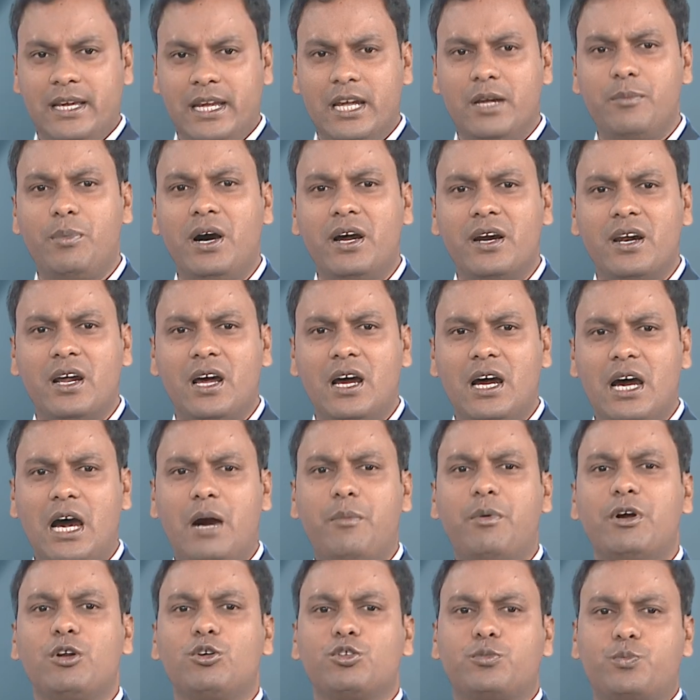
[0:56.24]
এবার
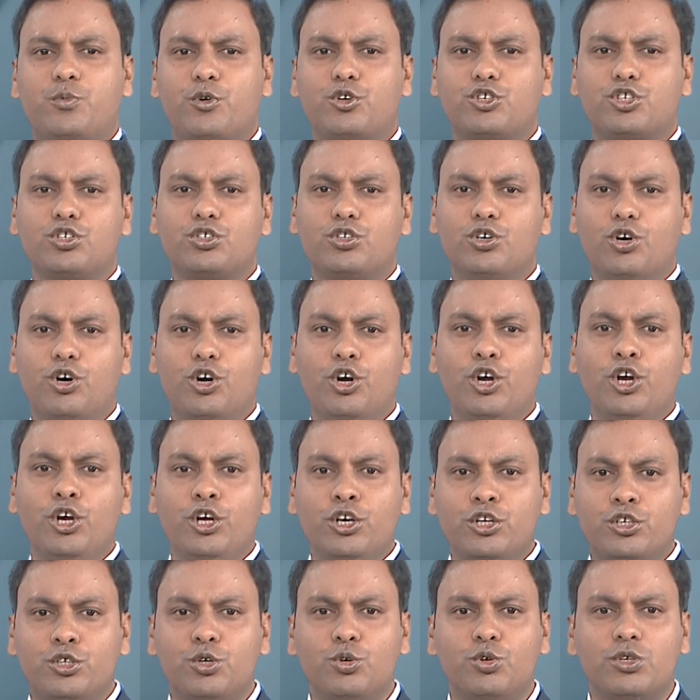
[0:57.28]
আমানত প্রসঙ্গ
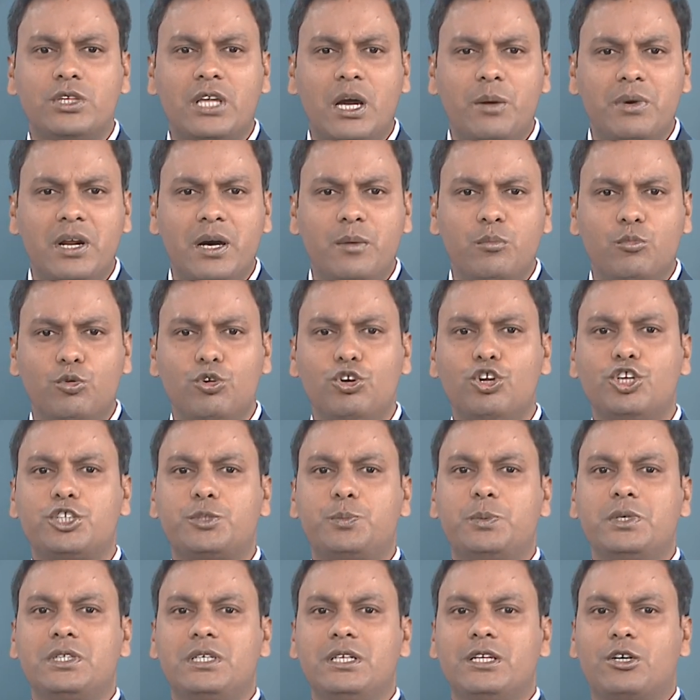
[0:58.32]
শুরুতে আমরা
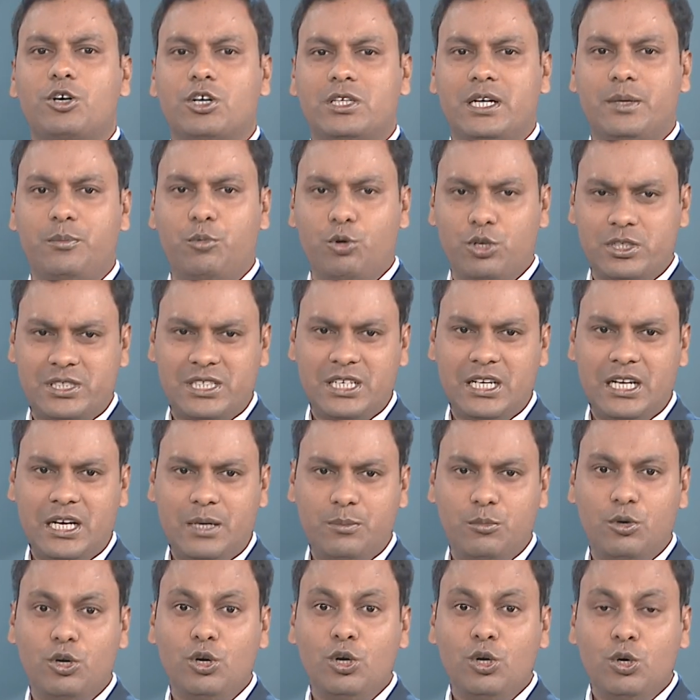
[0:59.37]
মূল্যস্ফীতির কথা বলছিলাম
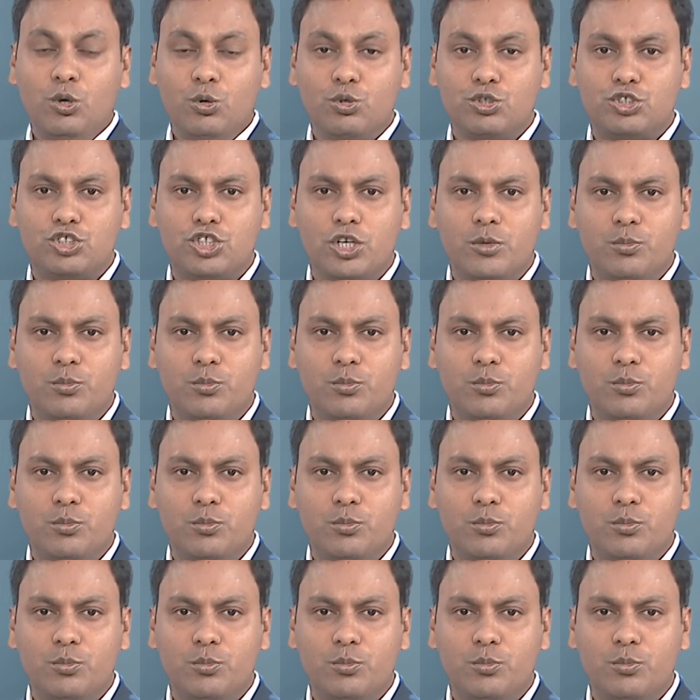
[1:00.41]
উচ্চ